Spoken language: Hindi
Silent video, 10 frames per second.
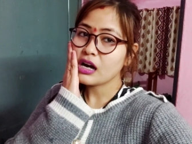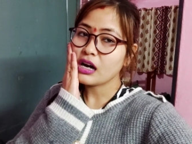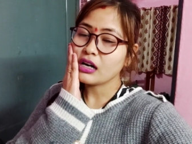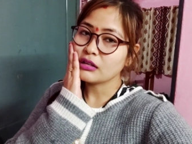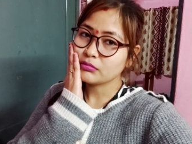
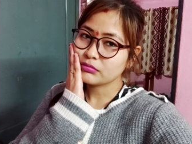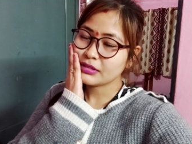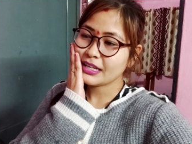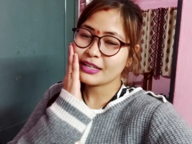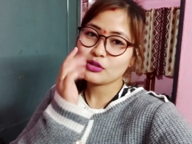हाँ
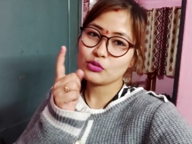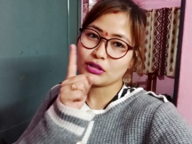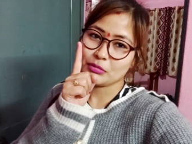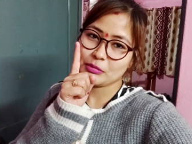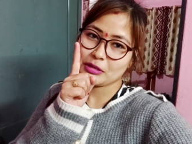एक ही
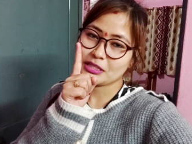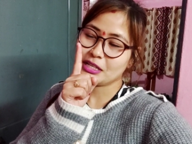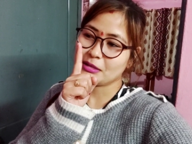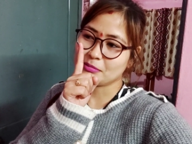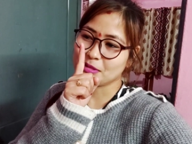सूट है मेरे पास
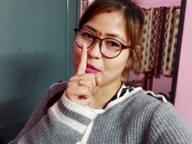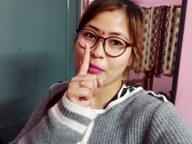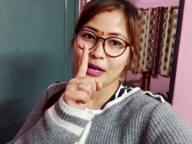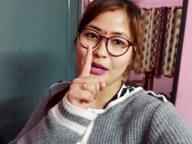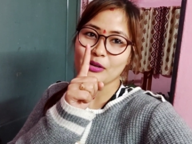गरम
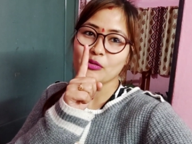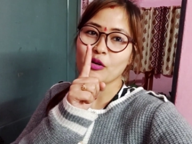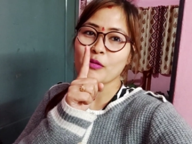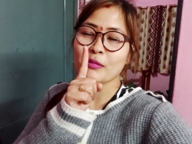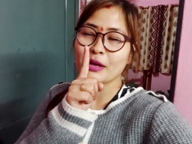सिर्फ एक
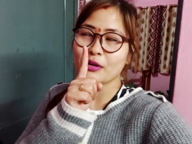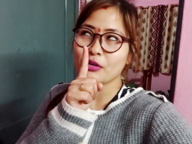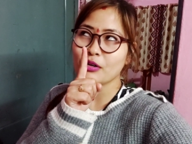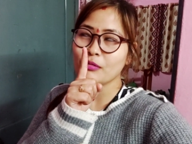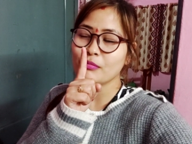वो भी मेरे
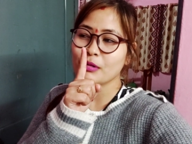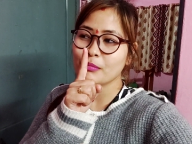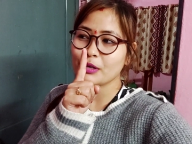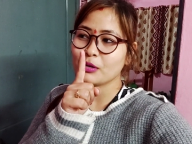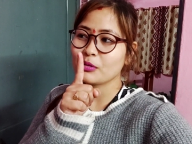को
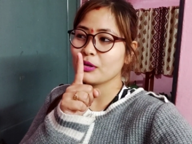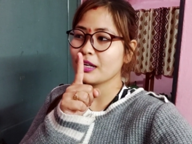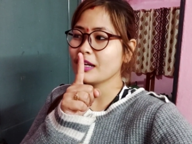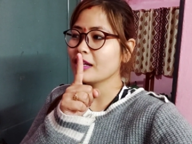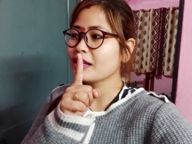मम्मी लोगों
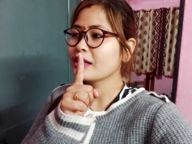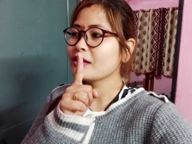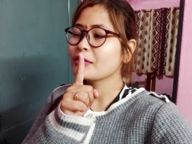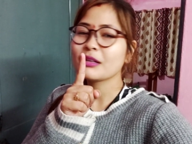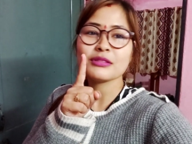ने
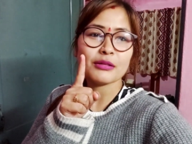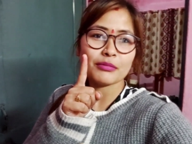मतलब